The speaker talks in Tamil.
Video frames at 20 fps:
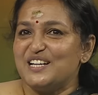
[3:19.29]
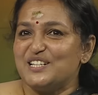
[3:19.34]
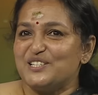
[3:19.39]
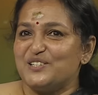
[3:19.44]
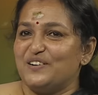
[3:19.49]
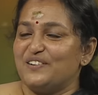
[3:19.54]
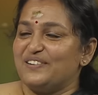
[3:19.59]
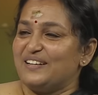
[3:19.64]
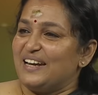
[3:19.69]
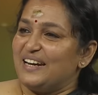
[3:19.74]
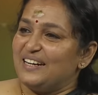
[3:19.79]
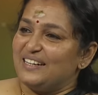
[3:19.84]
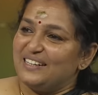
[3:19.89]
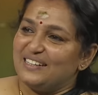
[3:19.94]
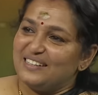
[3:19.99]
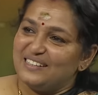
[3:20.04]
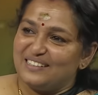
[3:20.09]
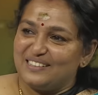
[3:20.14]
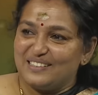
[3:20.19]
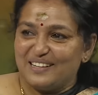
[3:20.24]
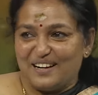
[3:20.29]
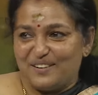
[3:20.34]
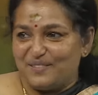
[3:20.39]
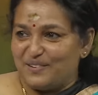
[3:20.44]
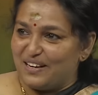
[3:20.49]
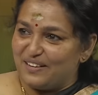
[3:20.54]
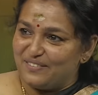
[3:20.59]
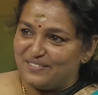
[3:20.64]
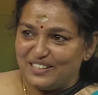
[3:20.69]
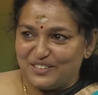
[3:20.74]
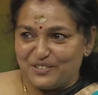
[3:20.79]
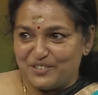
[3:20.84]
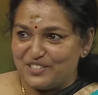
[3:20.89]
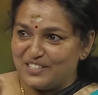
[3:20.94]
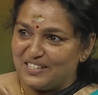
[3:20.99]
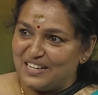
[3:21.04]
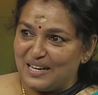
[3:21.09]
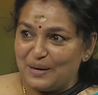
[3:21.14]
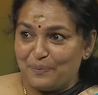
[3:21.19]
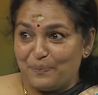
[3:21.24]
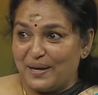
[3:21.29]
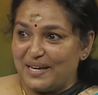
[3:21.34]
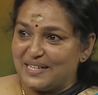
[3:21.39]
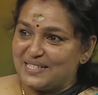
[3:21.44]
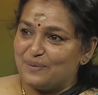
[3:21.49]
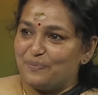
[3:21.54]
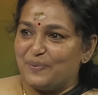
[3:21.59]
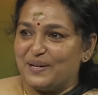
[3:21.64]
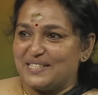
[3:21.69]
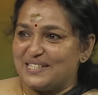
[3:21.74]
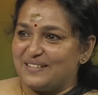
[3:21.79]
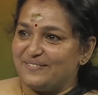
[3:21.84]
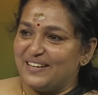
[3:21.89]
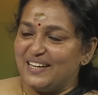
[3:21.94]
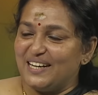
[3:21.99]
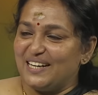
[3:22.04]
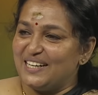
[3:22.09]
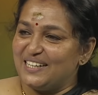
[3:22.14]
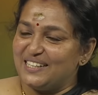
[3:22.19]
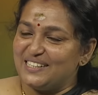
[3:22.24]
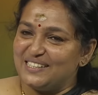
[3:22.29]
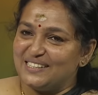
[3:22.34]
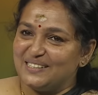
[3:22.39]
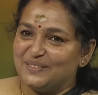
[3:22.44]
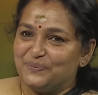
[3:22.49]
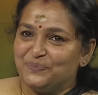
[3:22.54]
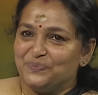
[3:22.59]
ஸோ அவர் கேட்டார் அவ அவளை கொஞ்சம் நீங்கள் பேசி பேச வைங்களேன்ட்டு